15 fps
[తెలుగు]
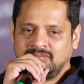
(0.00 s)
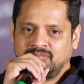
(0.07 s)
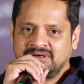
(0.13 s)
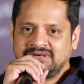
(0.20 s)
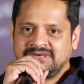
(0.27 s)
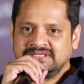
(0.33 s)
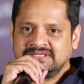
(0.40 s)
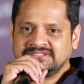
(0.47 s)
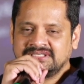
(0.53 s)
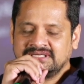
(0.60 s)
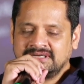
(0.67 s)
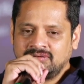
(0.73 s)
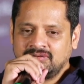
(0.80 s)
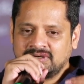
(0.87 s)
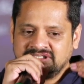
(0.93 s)
బట్
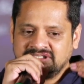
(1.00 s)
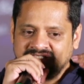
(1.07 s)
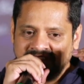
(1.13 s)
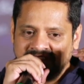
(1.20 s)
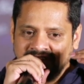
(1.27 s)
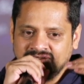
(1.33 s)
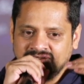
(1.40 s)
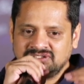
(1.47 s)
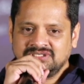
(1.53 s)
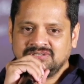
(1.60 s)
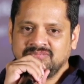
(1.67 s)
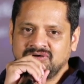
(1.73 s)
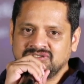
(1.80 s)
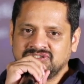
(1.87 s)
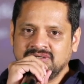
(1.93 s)
నిజంగా ఒక జెన్యున్
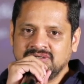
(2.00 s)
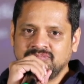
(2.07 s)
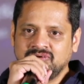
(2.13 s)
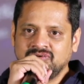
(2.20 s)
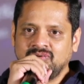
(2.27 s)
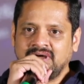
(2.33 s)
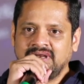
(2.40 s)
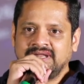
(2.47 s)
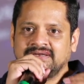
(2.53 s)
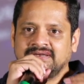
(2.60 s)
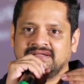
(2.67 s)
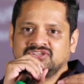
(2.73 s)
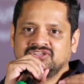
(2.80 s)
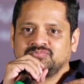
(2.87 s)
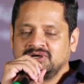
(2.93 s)
సినిమా వచ్చినప్పుడు వాళ్ళు ఎట్లా
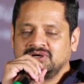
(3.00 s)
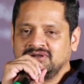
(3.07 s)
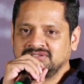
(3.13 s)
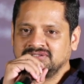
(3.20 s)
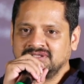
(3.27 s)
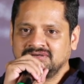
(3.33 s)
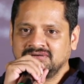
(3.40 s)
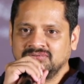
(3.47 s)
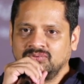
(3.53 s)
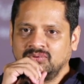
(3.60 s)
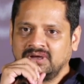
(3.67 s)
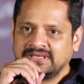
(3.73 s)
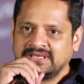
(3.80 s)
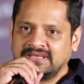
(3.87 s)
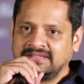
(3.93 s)
రెస్పాండ్ అవుతారు
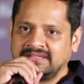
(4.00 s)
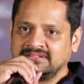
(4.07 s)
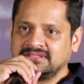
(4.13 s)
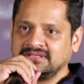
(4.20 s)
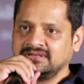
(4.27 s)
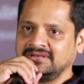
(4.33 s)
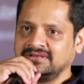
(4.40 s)
వాళ్ళకి ఎంత